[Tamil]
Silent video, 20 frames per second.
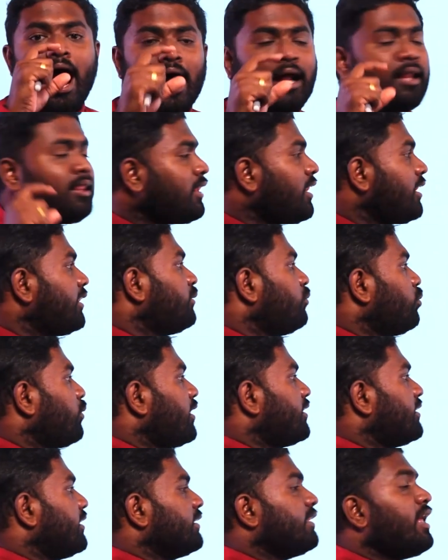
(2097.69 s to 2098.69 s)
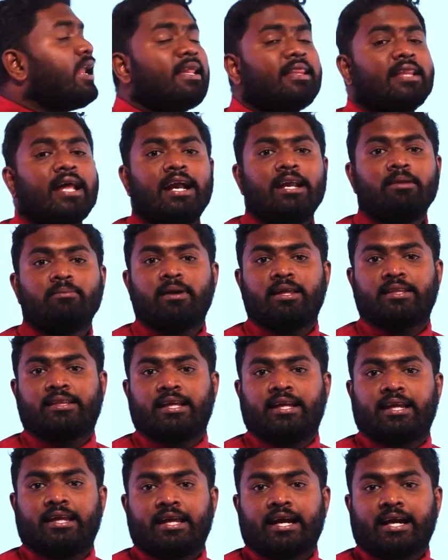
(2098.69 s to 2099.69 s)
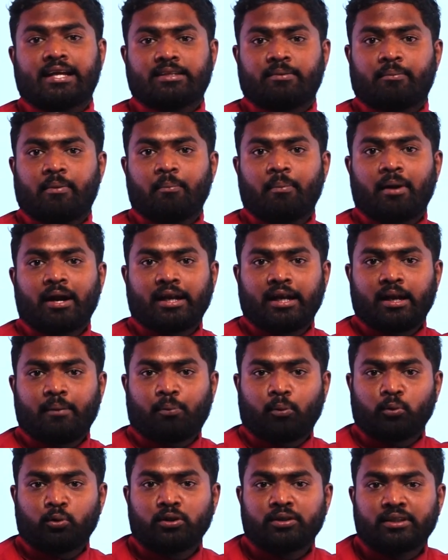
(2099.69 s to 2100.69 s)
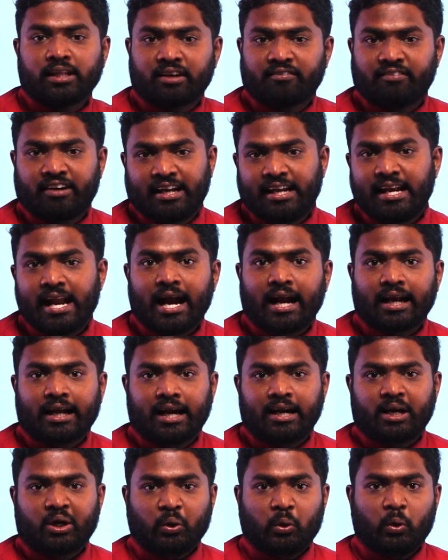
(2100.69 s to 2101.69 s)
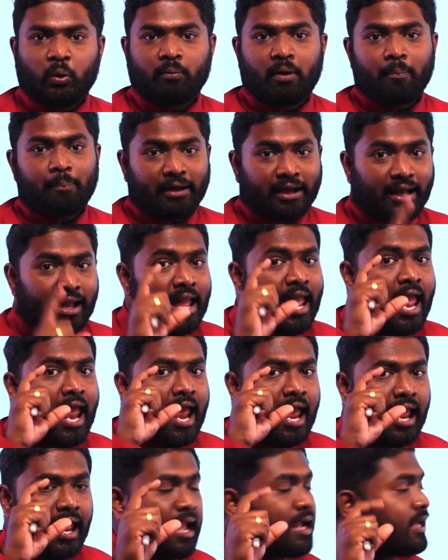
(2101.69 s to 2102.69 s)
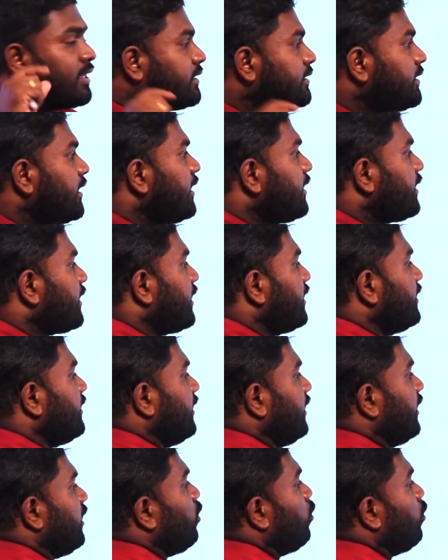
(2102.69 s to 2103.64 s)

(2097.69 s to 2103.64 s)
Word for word: அந்த தூரத்துக்கு தான் இந்த எளிமை இயக்க சமன்பாட்டின் பொது தீர்வுகளை நாங்கள் கண்டிருக்கணும் அப்போ எக்ஸ்ன்றது